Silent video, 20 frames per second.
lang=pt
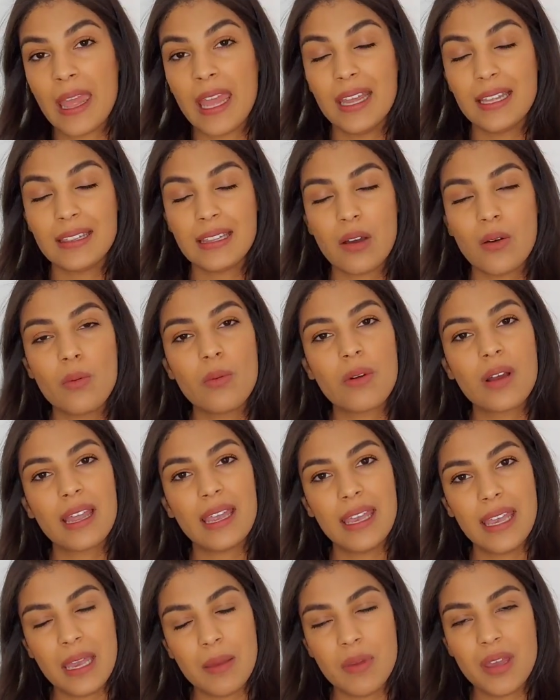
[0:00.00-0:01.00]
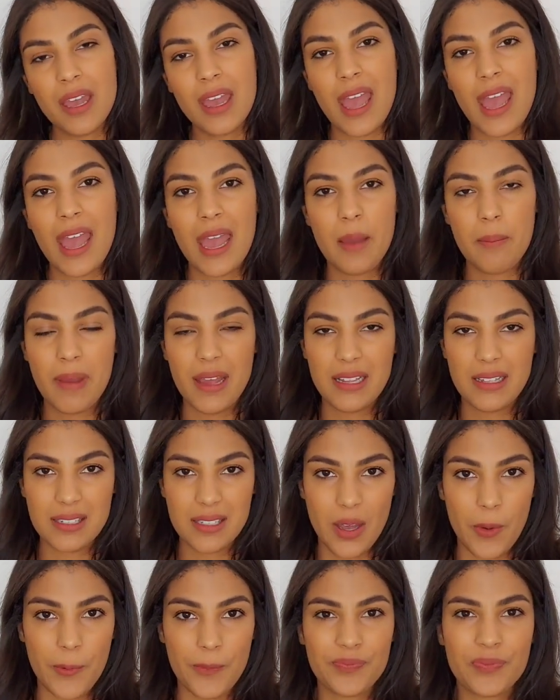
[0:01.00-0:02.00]
Então, kibe é
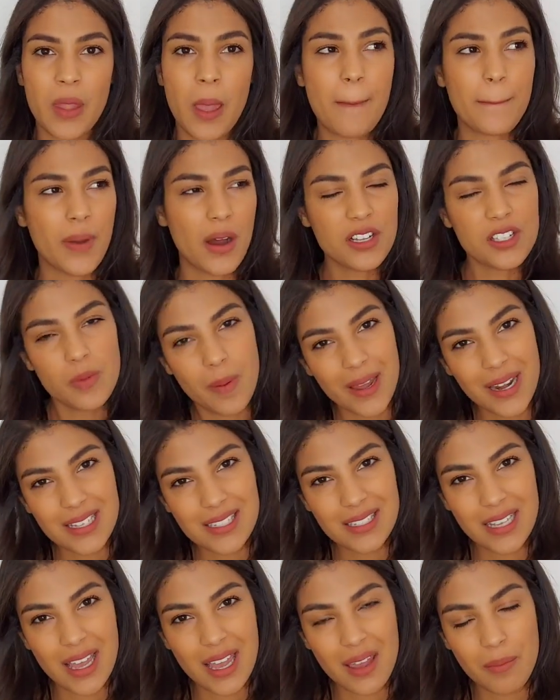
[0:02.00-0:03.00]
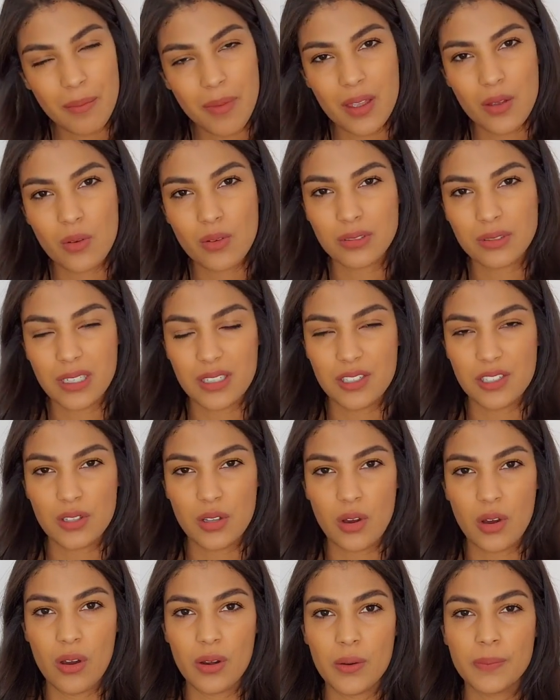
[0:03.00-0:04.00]
repetição. Pode parecer meio
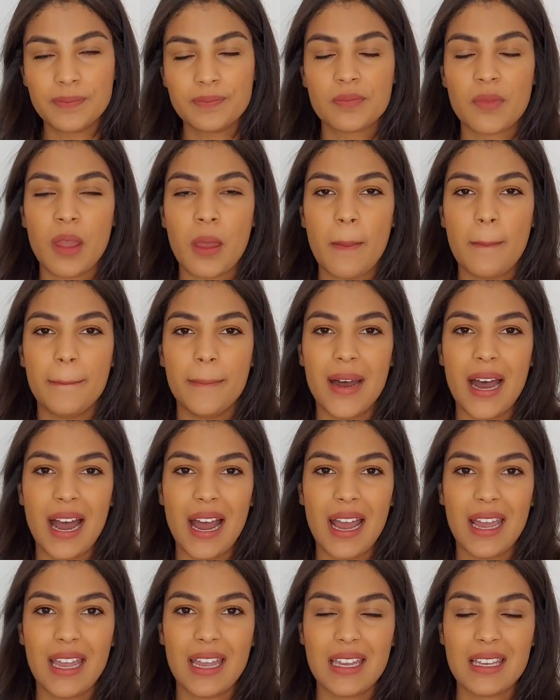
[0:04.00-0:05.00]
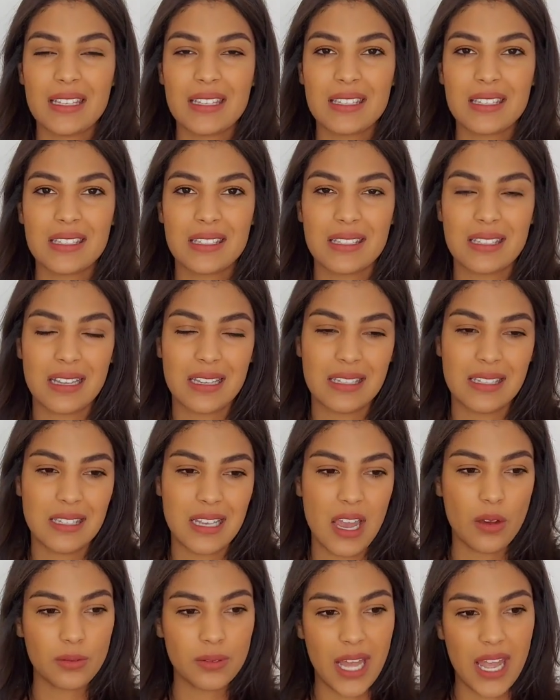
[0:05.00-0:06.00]
contraditório, mas
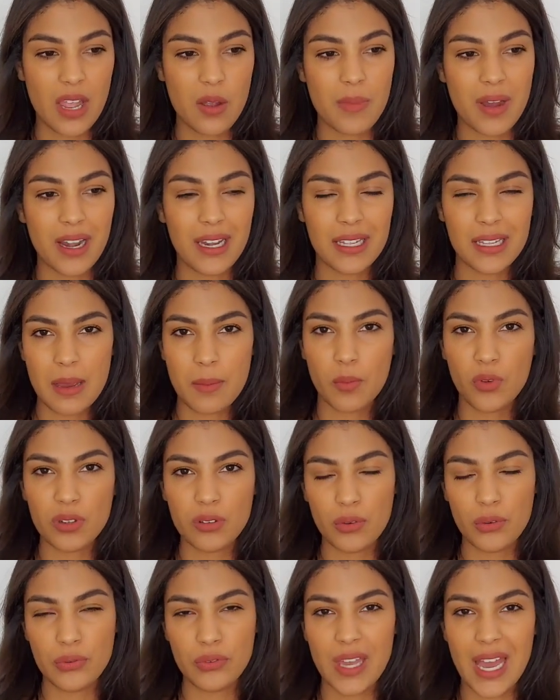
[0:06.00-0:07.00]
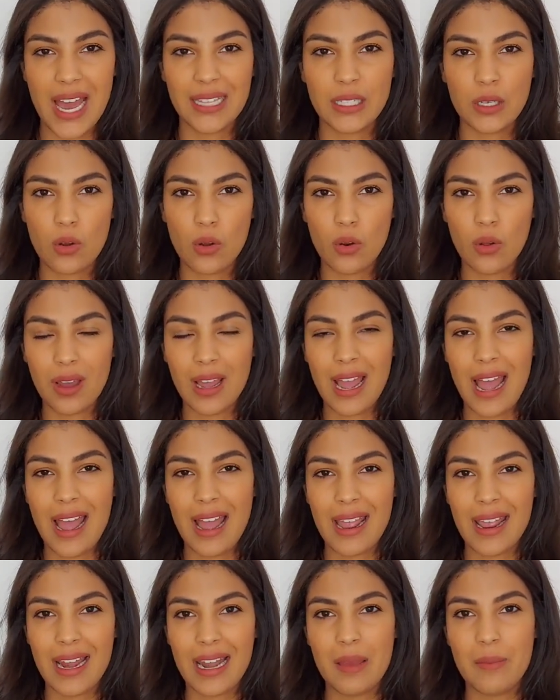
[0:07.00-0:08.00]
se eu tenho uma linha muito afiada e
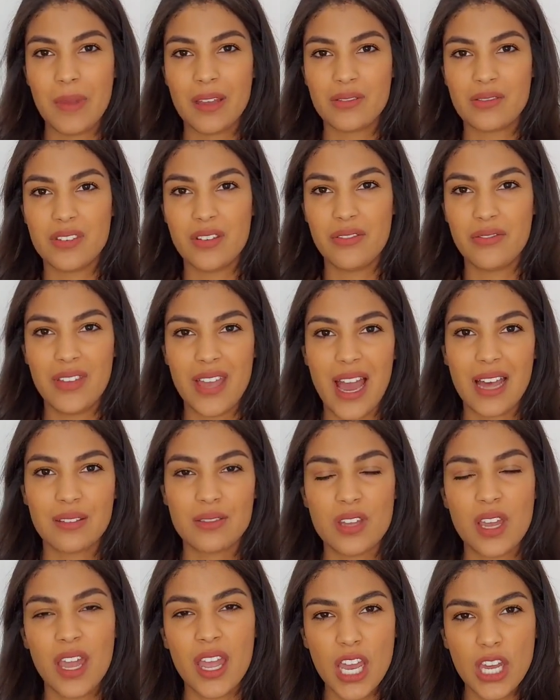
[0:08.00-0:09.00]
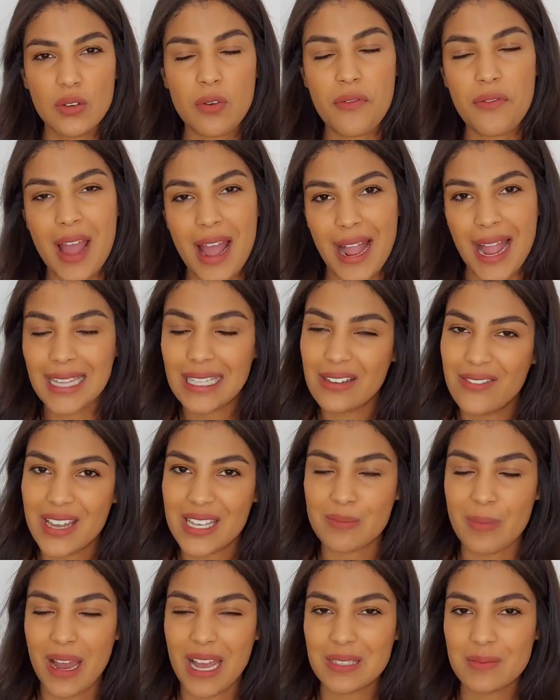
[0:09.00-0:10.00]
colocar elementos afiados, eu não vou ficar cada
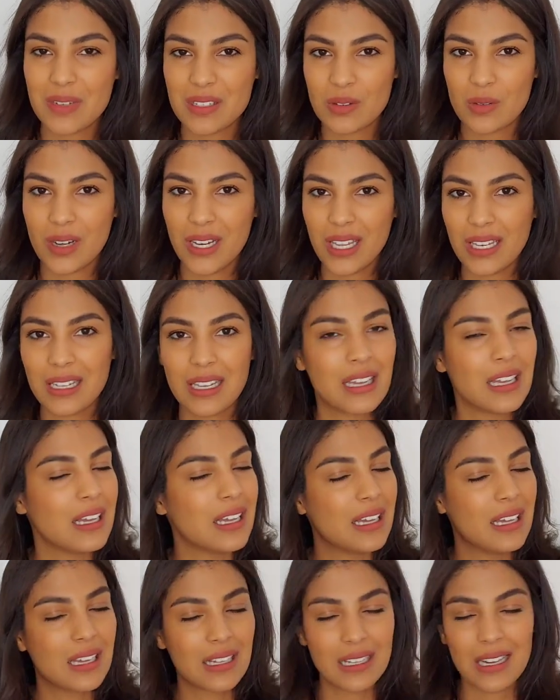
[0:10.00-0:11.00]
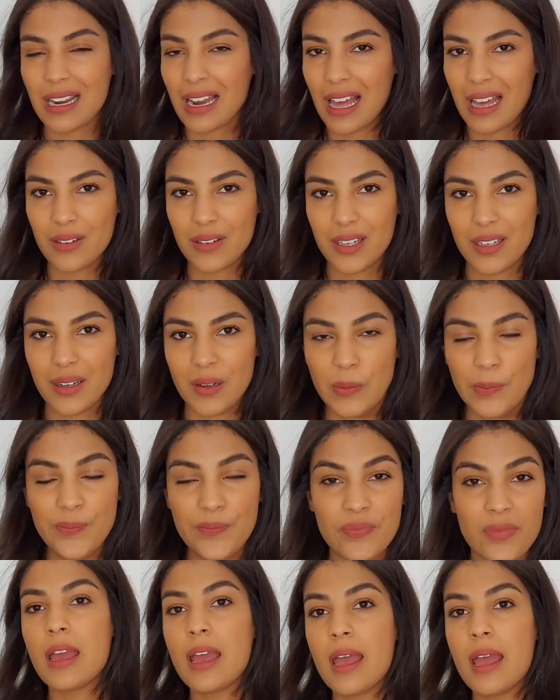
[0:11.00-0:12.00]
vez mais masculina? Claro que não.
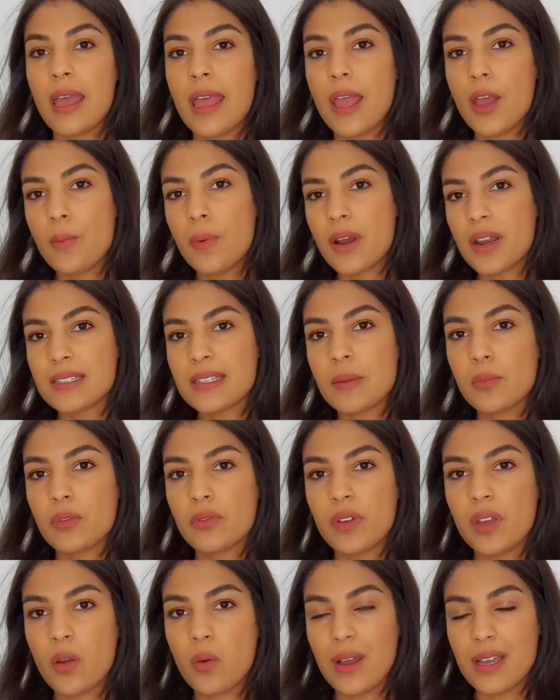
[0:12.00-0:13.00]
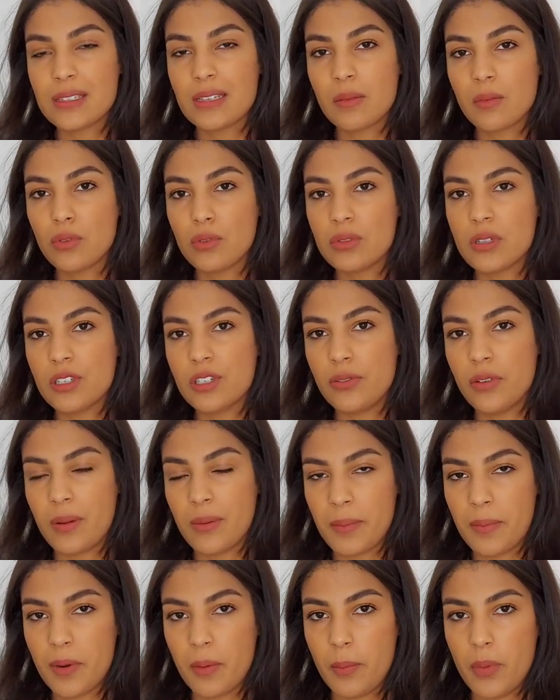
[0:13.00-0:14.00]
Eu, por exemplo, vim com essa blusa de
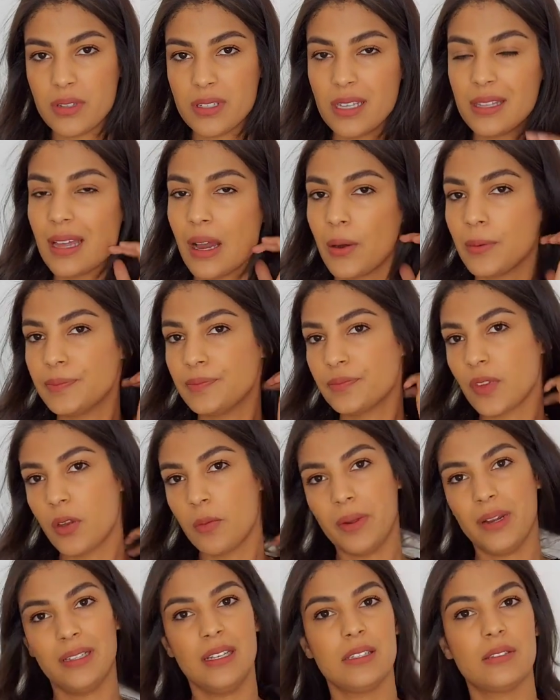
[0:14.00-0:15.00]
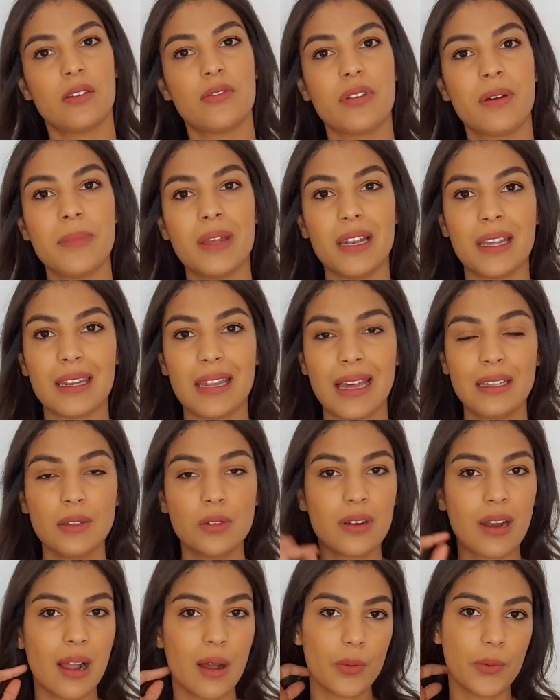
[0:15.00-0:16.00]
forma proposital. Eu pertenço à família
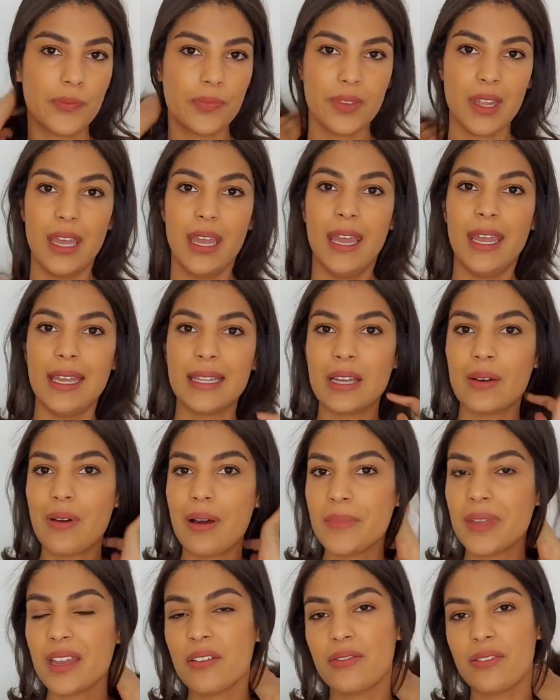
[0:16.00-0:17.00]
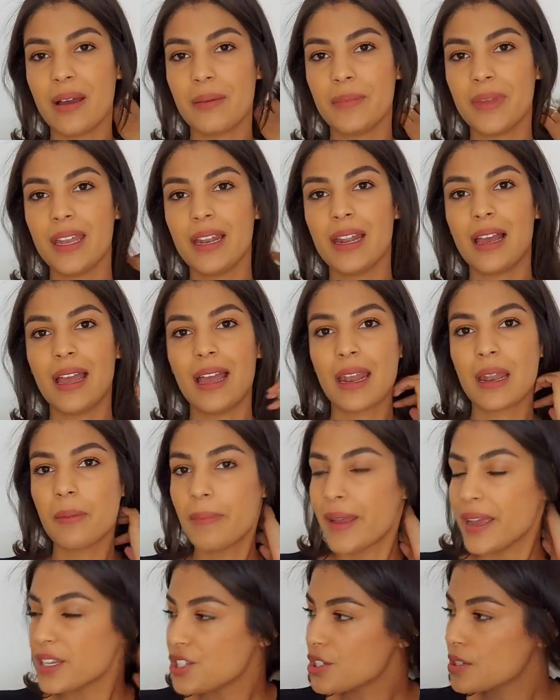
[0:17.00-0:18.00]
natural. Então, a minha família, ela
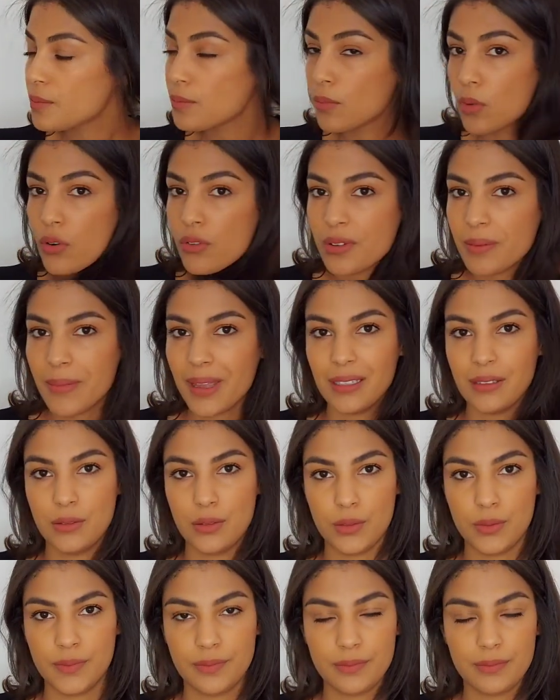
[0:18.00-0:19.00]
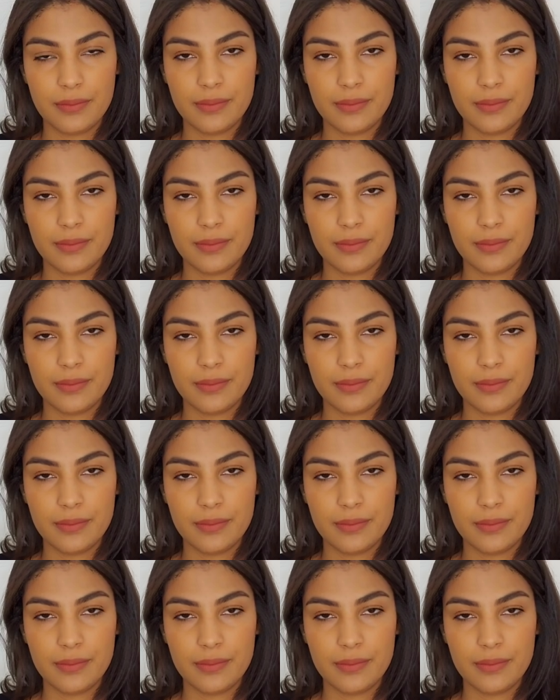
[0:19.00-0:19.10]
pede movimento.